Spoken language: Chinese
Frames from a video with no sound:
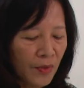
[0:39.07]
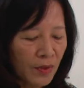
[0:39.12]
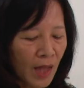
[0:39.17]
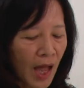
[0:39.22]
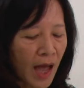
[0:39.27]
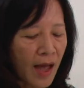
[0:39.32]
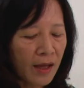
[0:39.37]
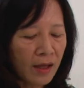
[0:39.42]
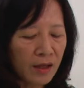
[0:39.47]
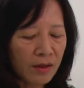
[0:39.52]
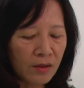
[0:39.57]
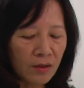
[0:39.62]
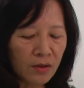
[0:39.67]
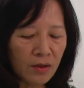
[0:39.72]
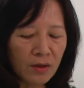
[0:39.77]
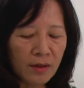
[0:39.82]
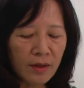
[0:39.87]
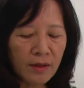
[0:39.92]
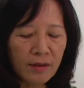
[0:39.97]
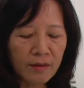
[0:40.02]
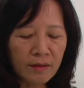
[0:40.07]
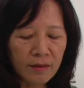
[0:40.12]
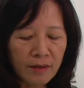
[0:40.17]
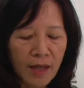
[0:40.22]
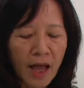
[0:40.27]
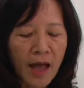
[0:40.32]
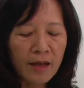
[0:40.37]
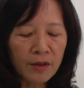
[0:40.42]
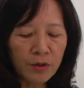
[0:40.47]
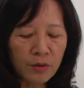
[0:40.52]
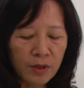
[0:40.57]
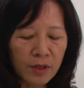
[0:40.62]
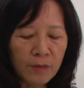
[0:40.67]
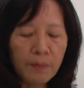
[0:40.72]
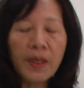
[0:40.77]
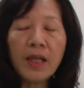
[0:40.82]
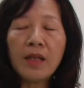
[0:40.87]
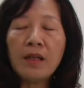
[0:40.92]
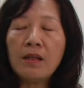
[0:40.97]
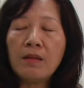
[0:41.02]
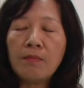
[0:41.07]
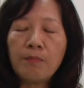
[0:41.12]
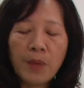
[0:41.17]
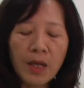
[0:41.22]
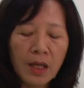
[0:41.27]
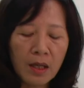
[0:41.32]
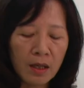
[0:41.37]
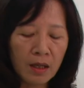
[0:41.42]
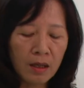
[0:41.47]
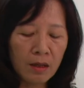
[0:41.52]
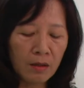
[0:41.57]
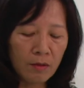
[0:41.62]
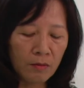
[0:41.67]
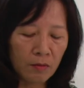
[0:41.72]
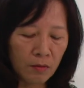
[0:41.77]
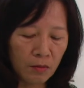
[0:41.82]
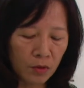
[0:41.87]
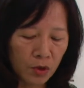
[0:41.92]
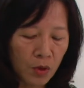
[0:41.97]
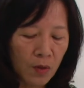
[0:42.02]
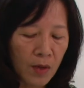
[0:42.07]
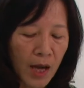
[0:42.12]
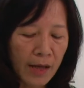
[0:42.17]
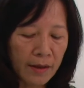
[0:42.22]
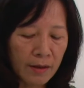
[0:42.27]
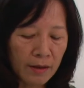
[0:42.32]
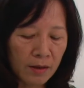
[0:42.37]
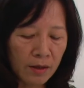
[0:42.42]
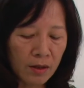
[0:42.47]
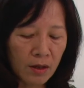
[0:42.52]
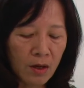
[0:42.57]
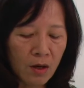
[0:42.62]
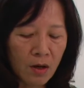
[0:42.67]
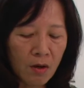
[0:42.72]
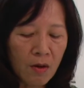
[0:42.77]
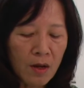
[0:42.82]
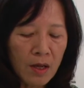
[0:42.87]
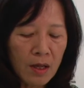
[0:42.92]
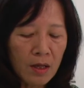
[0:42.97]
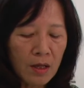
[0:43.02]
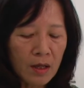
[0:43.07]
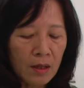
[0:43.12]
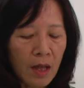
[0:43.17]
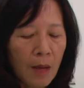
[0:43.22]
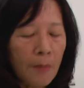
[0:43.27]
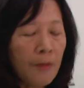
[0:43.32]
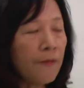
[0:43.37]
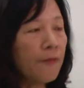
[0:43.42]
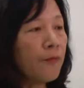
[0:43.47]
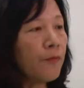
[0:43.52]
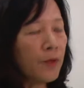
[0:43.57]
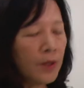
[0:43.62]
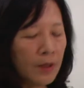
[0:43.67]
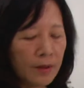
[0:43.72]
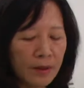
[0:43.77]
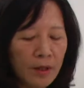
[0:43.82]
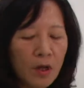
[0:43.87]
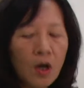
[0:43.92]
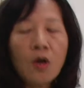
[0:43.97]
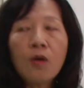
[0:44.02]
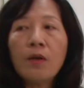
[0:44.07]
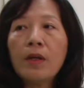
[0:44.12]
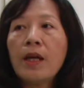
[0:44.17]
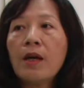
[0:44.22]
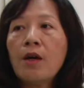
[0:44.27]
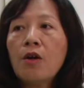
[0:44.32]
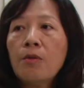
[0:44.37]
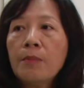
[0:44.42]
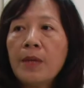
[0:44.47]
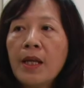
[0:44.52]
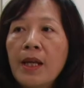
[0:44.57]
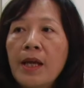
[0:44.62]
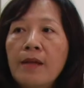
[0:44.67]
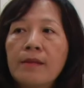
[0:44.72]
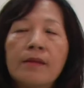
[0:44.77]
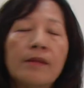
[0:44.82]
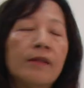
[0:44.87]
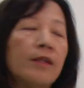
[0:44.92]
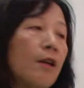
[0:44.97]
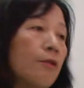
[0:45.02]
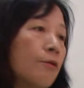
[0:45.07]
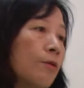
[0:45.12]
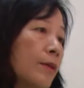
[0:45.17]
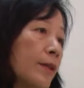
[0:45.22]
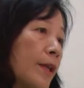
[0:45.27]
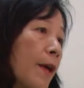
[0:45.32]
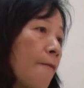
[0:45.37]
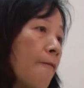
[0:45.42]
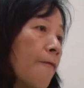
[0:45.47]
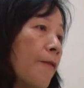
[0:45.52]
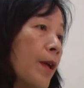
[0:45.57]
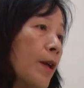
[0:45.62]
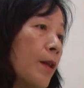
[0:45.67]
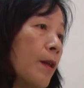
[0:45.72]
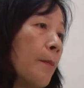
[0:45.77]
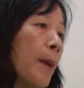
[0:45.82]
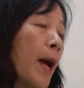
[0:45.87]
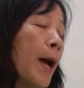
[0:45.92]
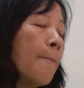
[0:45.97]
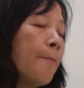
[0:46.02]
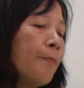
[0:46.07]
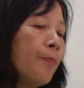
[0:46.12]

它，它就是被被救来的时候，他们也是后让后面两只脚就残废了嘛。